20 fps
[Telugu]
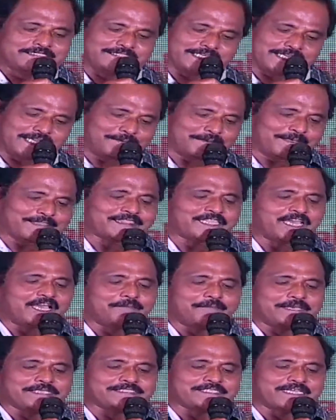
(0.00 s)
జనమంతా
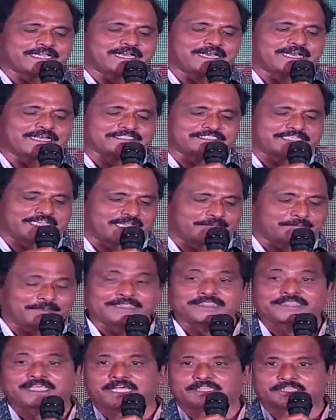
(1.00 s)
మెచ్చగా
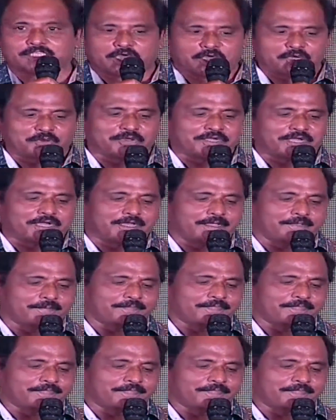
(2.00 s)
జగమంతా తానుగా